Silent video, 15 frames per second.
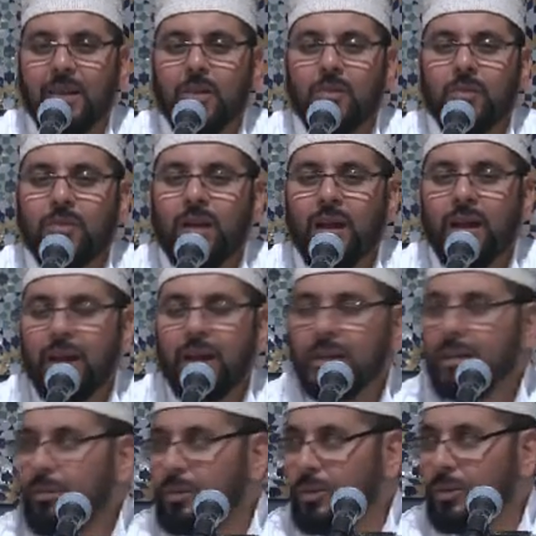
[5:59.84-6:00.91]

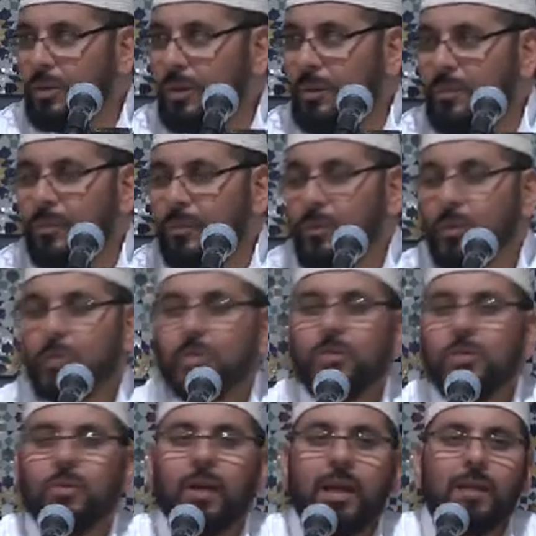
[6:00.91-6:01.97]
فهذا مكروه
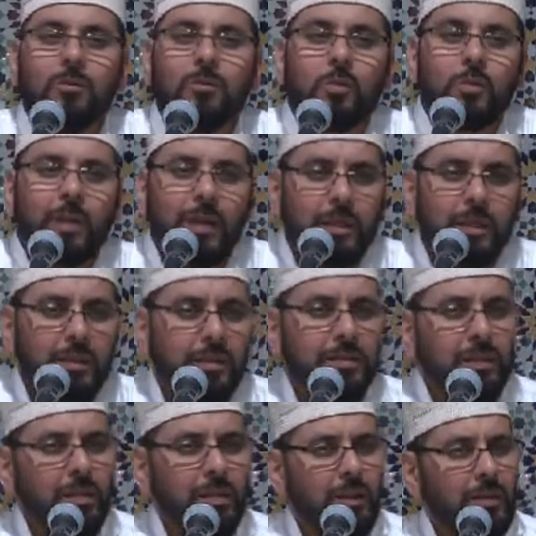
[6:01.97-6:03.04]
والسؤال المباح
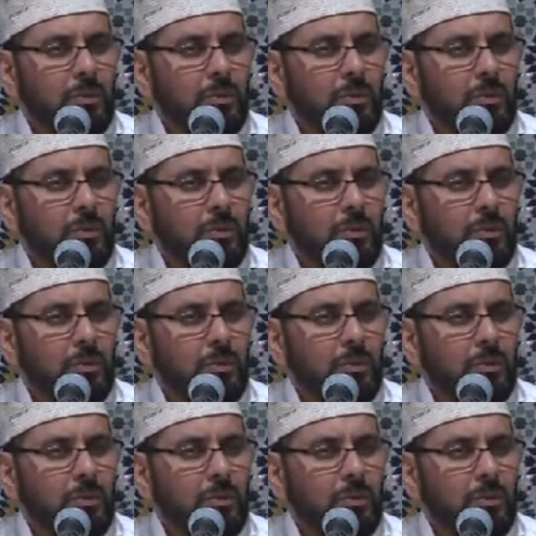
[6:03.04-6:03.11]
يسأل عن